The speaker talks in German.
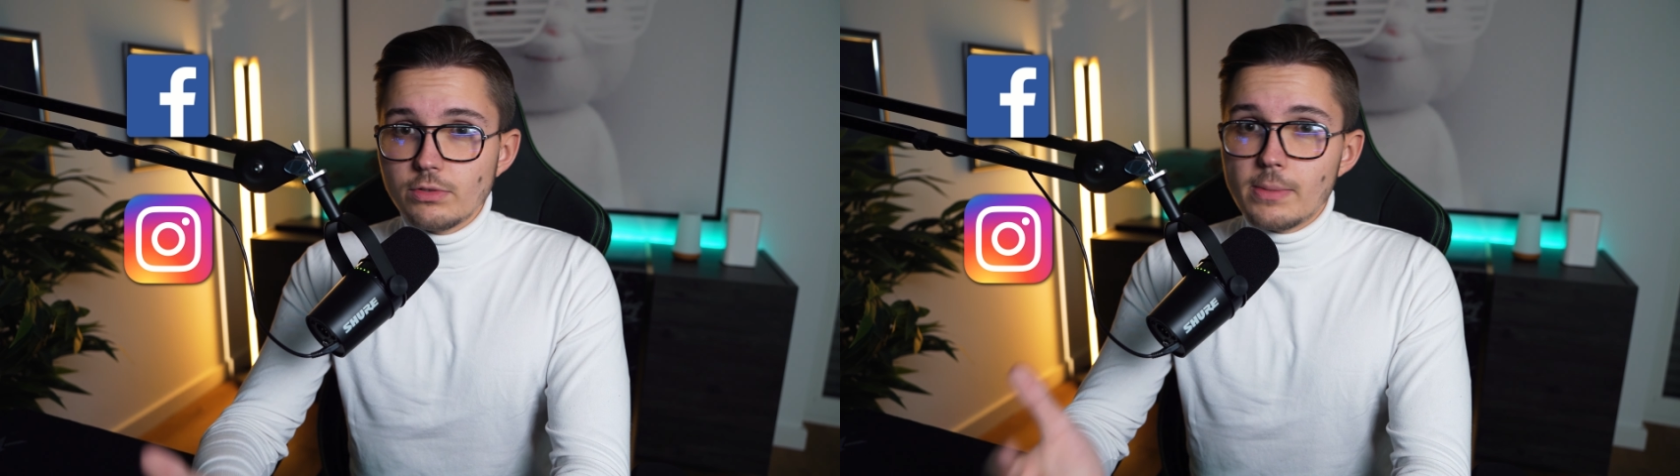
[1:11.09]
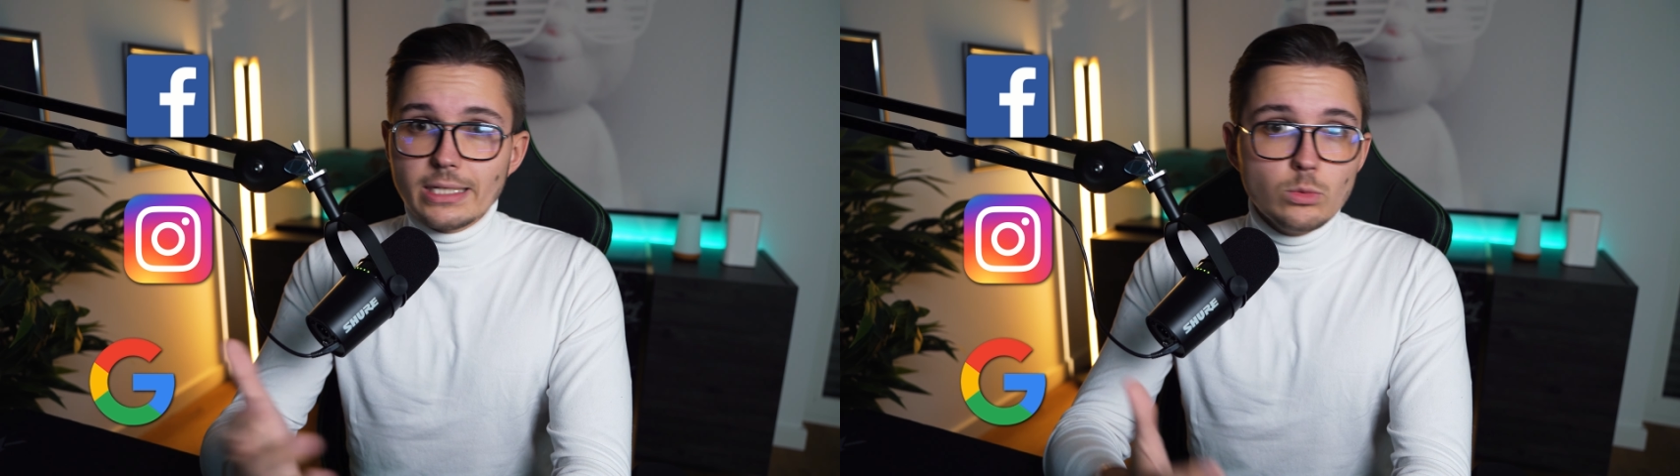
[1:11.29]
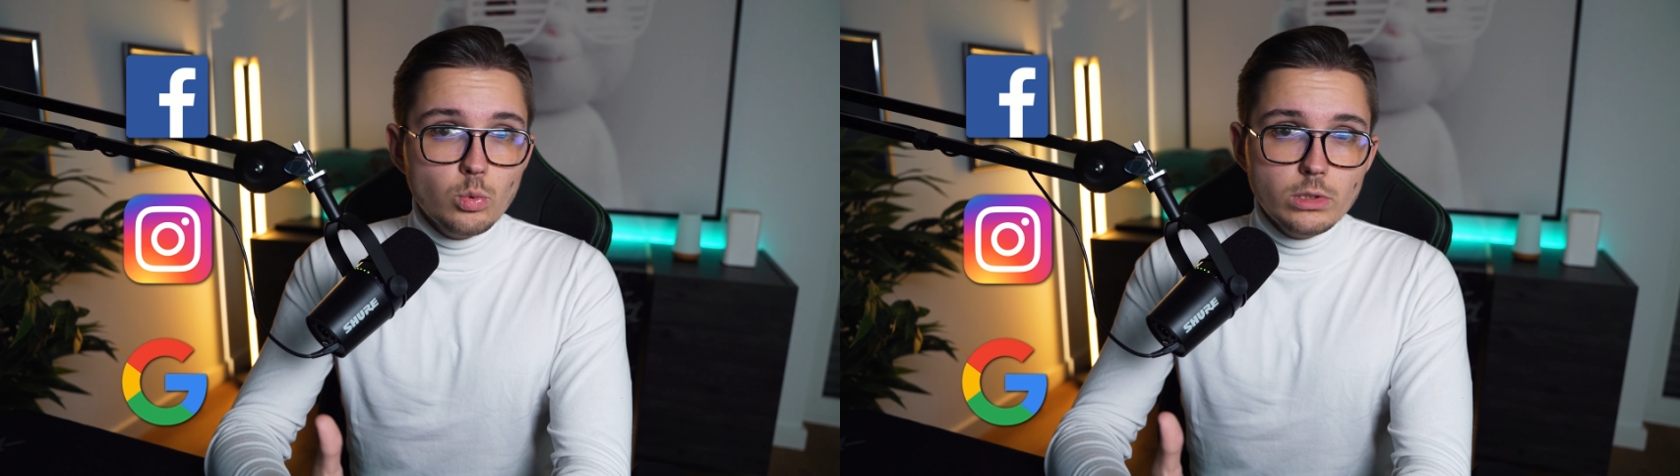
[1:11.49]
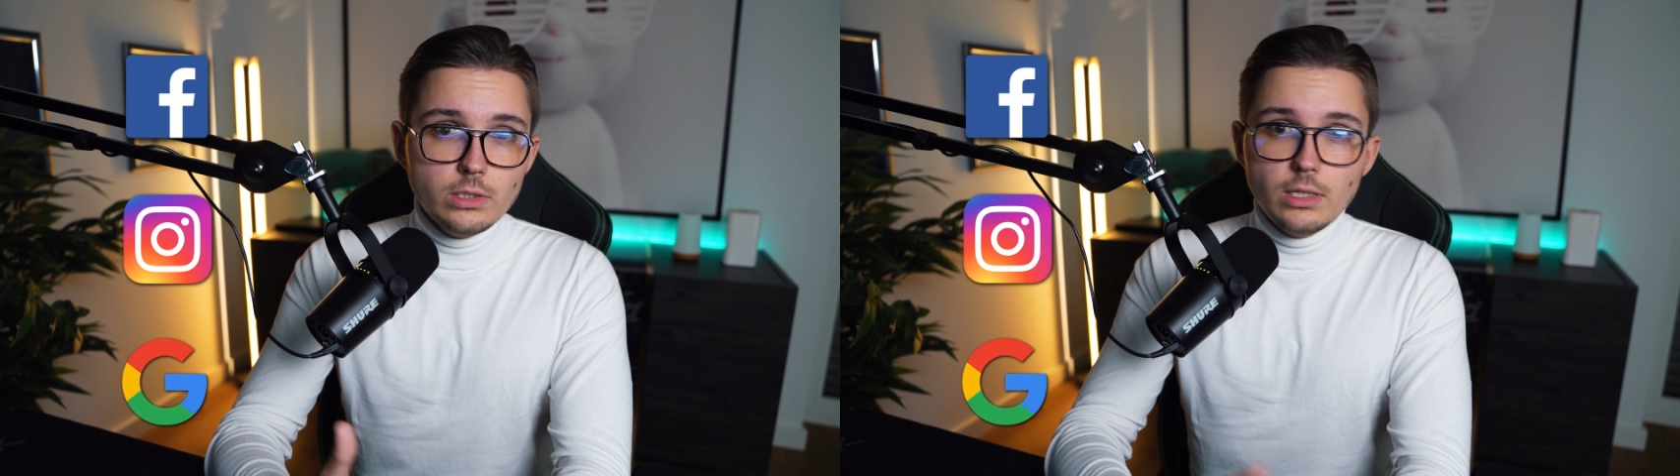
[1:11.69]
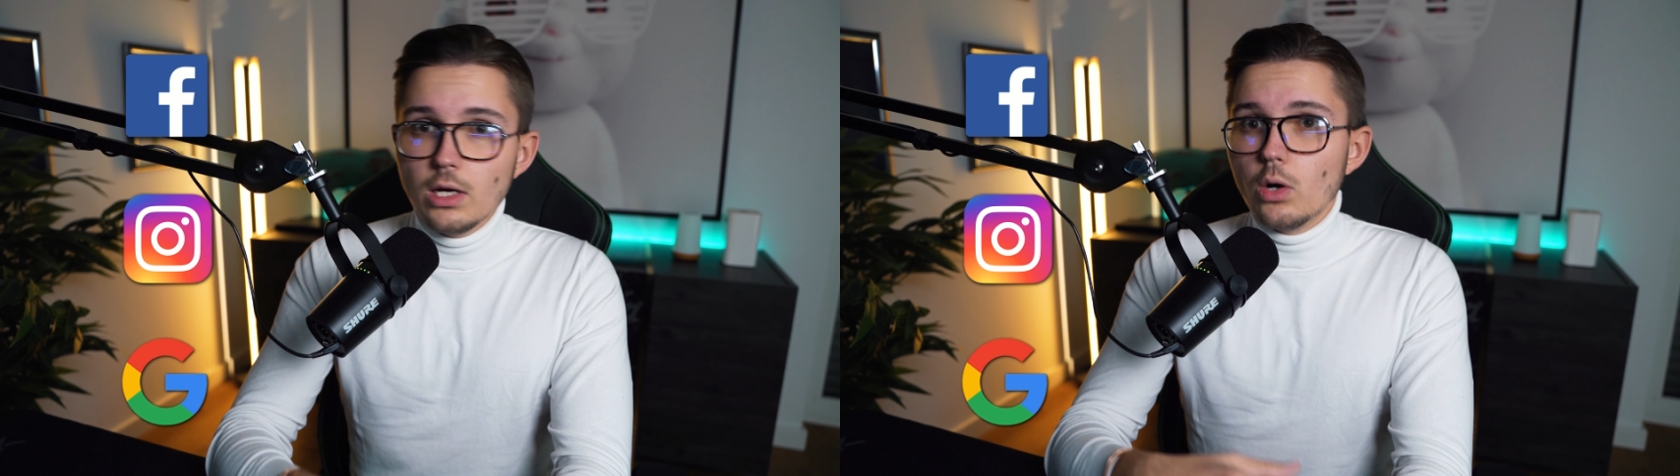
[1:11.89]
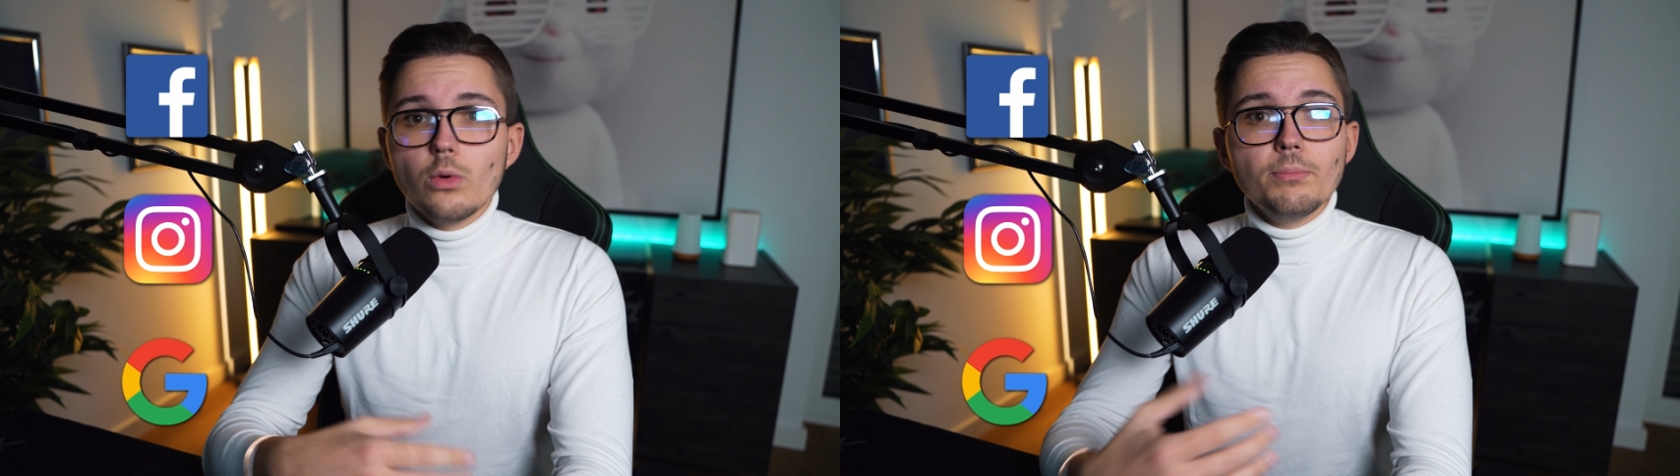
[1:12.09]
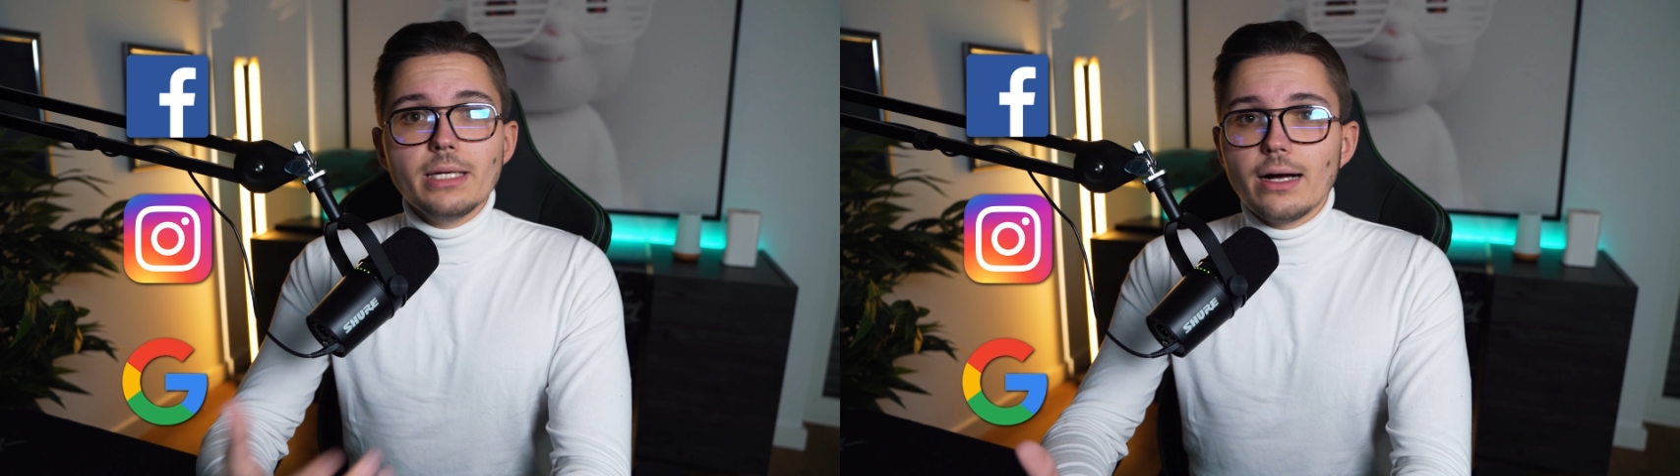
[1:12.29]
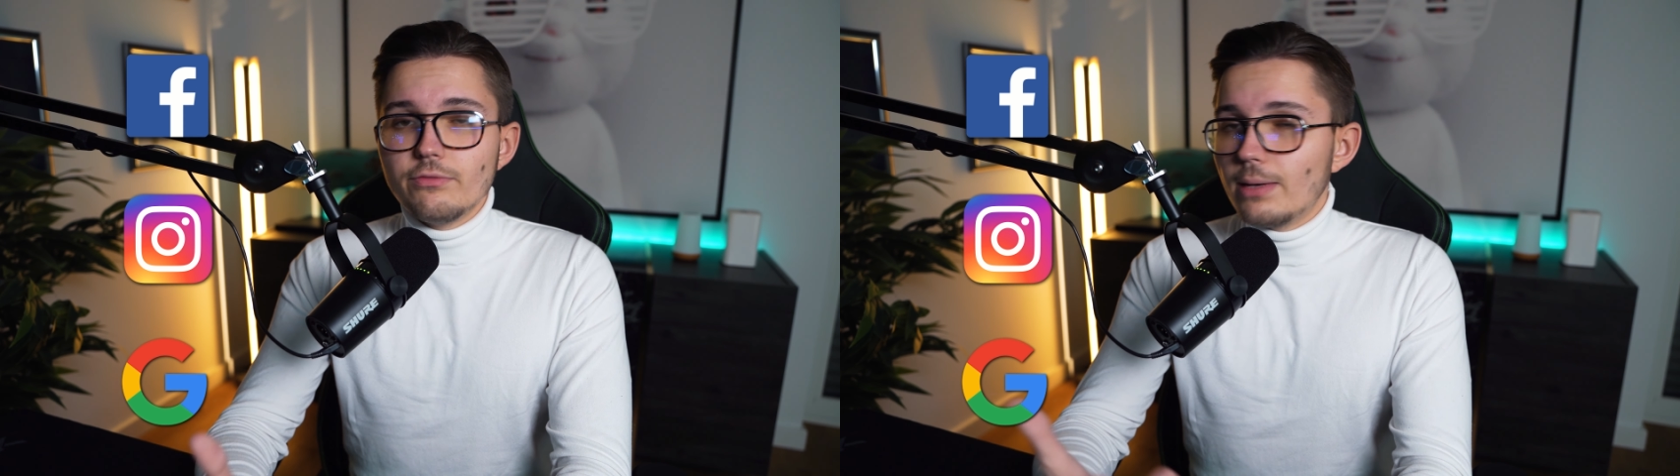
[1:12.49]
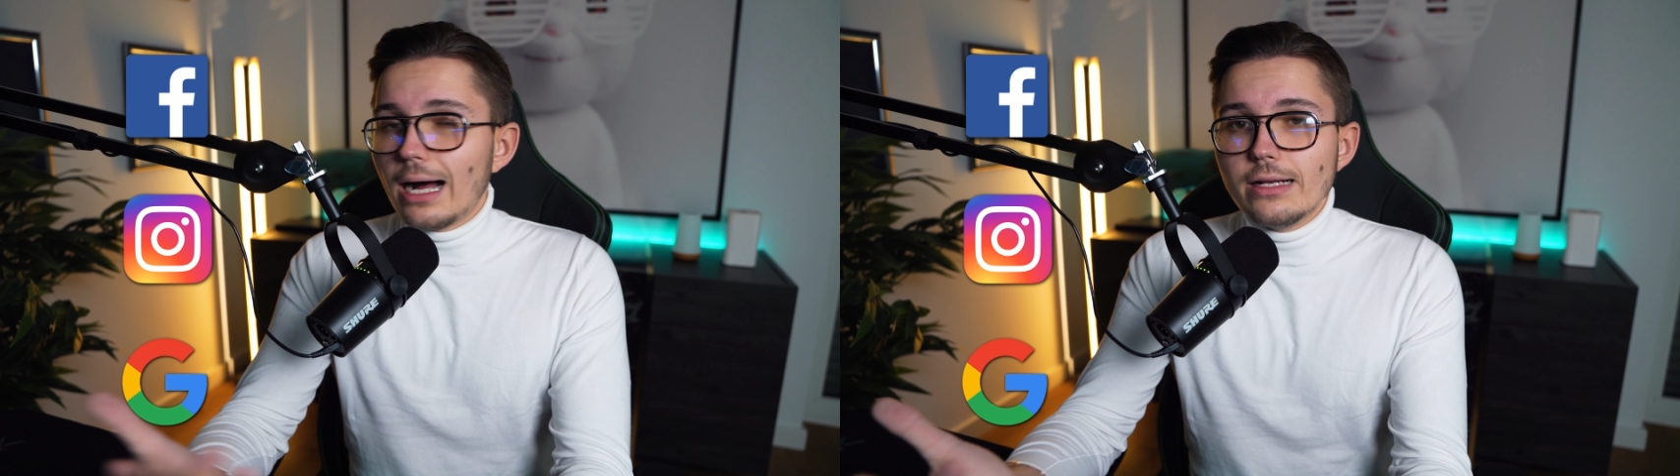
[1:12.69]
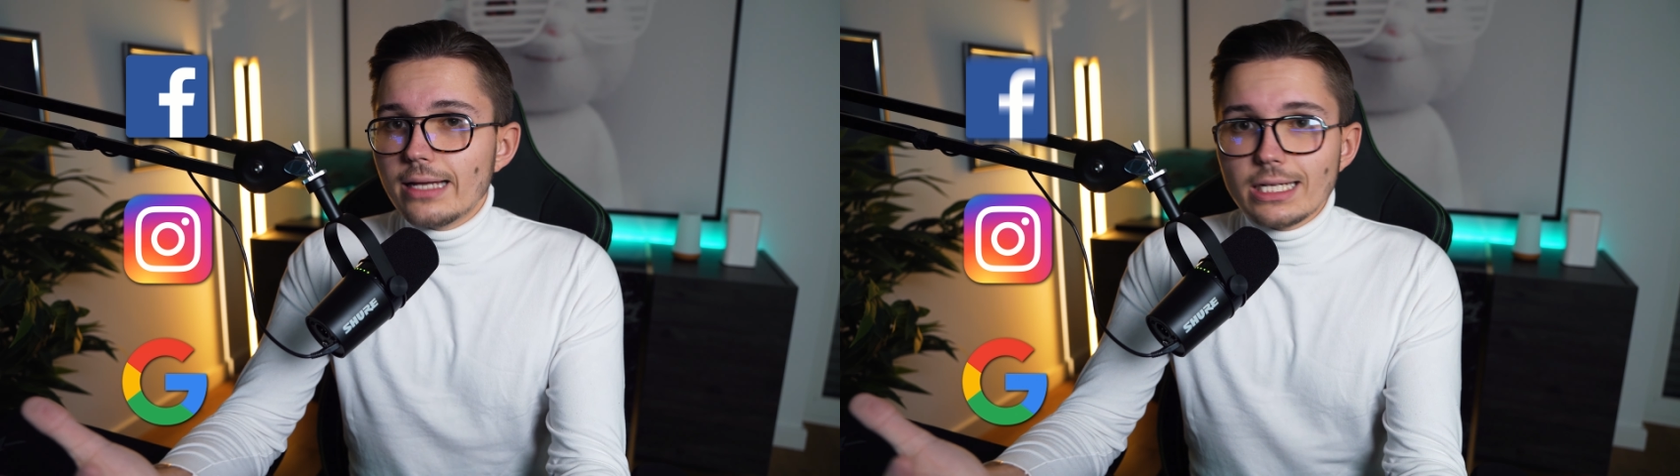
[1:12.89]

wie bei Google und wie bei allen